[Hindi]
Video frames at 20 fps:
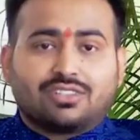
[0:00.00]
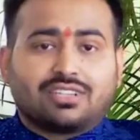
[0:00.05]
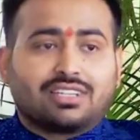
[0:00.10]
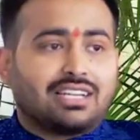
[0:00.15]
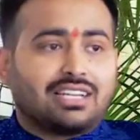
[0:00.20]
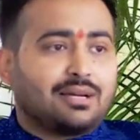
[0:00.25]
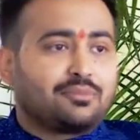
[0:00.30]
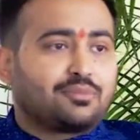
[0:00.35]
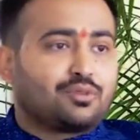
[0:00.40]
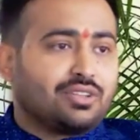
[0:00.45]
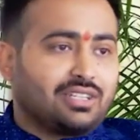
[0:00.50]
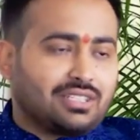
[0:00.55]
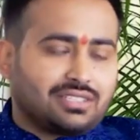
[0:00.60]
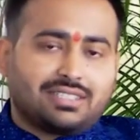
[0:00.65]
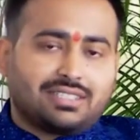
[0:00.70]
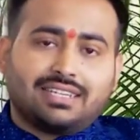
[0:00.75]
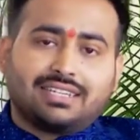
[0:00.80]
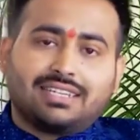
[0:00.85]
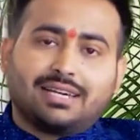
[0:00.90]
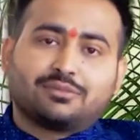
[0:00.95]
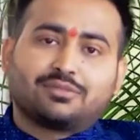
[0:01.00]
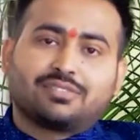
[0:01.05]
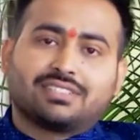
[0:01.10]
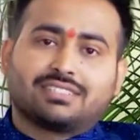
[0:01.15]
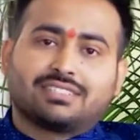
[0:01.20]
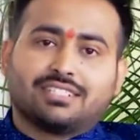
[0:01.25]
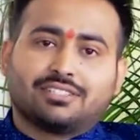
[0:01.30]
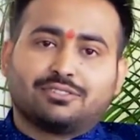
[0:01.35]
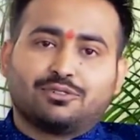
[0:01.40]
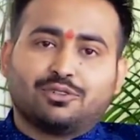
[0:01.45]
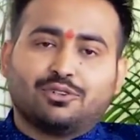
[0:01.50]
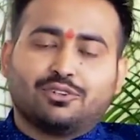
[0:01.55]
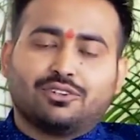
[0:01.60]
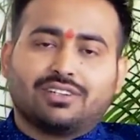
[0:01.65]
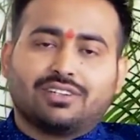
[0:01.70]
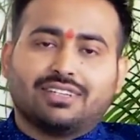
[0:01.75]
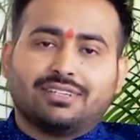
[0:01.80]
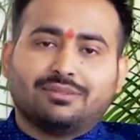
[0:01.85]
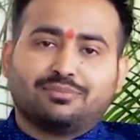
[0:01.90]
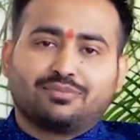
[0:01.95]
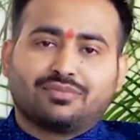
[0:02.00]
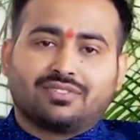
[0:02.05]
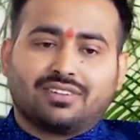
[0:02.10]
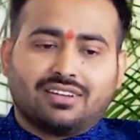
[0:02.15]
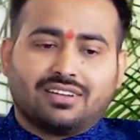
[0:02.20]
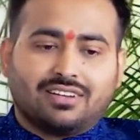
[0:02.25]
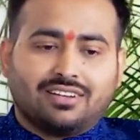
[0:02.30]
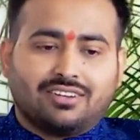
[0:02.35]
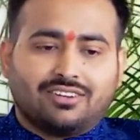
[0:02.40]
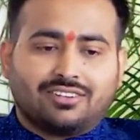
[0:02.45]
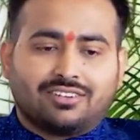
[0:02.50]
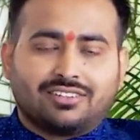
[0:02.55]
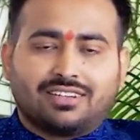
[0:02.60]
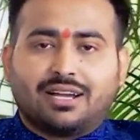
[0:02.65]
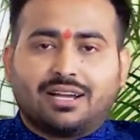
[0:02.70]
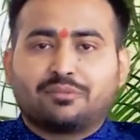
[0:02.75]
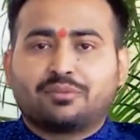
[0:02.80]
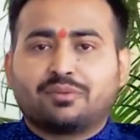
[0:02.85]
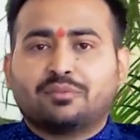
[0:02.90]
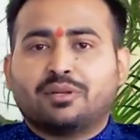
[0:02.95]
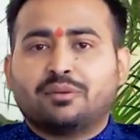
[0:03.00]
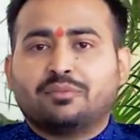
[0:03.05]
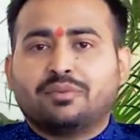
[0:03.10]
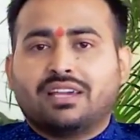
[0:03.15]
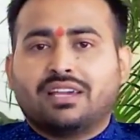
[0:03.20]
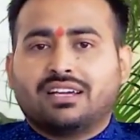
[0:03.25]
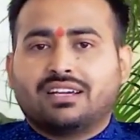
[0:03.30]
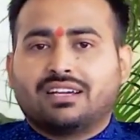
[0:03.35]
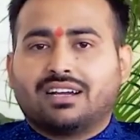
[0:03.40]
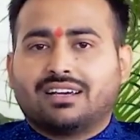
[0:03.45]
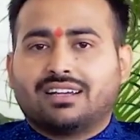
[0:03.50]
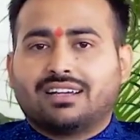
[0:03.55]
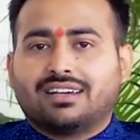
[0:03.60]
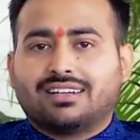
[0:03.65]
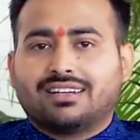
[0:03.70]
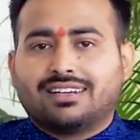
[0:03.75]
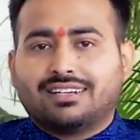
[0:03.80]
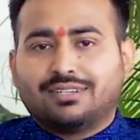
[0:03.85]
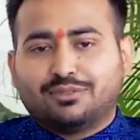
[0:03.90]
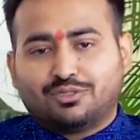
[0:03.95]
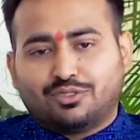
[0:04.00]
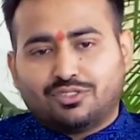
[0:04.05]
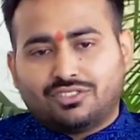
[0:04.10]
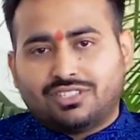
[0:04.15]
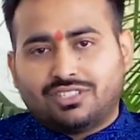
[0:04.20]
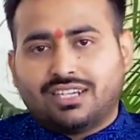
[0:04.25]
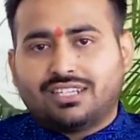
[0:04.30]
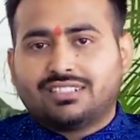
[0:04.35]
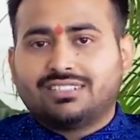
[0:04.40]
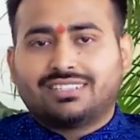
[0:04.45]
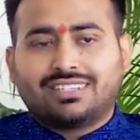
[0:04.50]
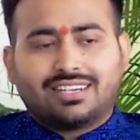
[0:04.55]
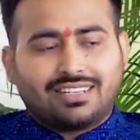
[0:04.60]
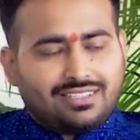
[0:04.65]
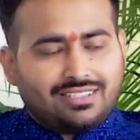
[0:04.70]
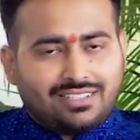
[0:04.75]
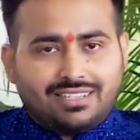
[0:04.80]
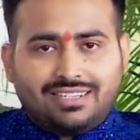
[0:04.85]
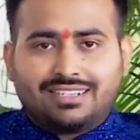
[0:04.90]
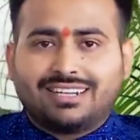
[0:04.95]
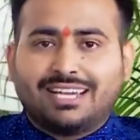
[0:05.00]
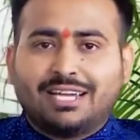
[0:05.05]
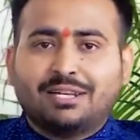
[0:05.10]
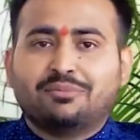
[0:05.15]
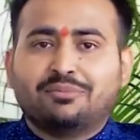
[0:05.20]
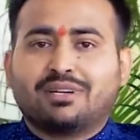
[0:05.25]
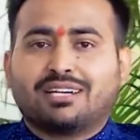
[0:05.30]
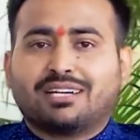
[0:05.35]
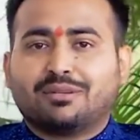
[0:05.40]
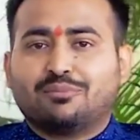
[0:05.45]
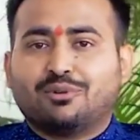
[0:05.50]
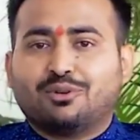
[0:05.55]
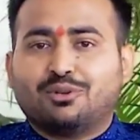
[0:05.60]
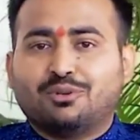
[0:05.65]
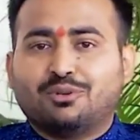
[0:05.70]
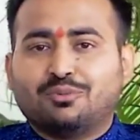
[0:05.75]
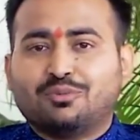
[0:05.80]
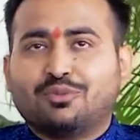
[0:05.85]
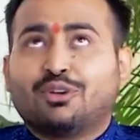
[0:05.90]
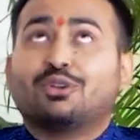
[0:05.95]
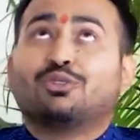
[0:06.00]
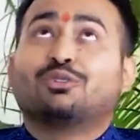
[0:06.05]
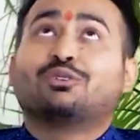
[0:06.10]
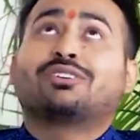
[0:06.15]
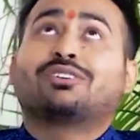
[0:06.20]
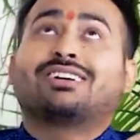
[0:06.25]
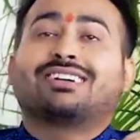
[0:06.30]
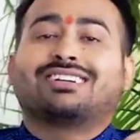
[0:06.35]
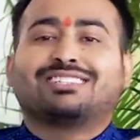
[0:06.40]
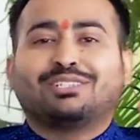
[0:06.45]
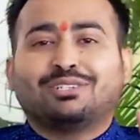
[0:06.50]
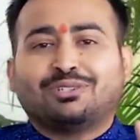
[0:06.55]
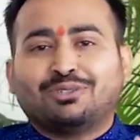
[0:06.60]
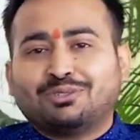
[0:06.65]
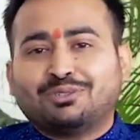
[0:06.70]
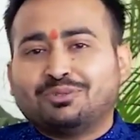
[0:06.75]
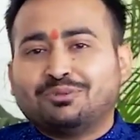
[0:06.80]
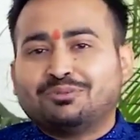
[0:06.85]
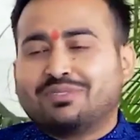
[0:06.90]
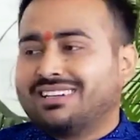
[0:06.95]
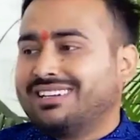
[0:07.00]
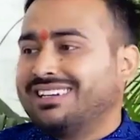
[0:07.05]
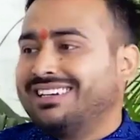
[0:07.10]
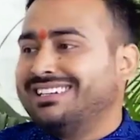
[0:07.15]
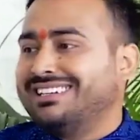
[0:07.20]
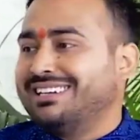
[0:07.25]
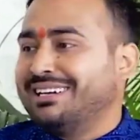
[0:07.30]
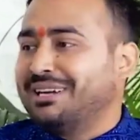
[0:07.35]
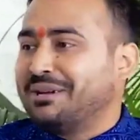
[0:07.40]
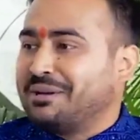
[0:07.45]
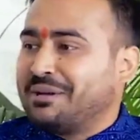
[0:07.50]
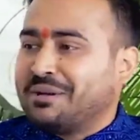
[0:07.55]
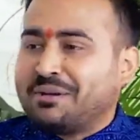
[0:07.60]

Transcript: अगर आपको लगता है कि आप सक्सेसफुल हो गए और आपको मन में अहंकार आ रहा है तो जया जी का एक लाइन में अगर बोलूं तो करते हो तुम कन्हैया